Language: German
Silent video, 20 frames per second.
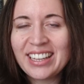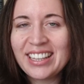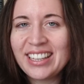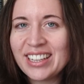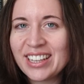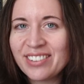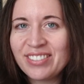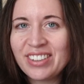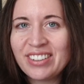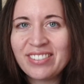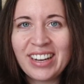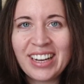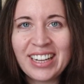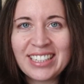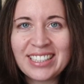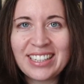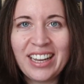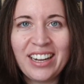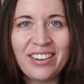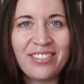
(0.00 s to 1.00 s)
irgendwie war
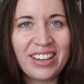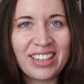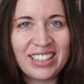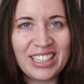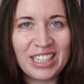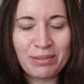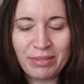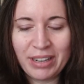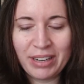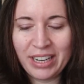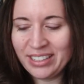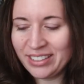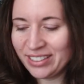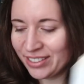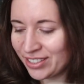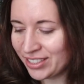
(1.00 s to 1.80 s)
das einfach nicht meine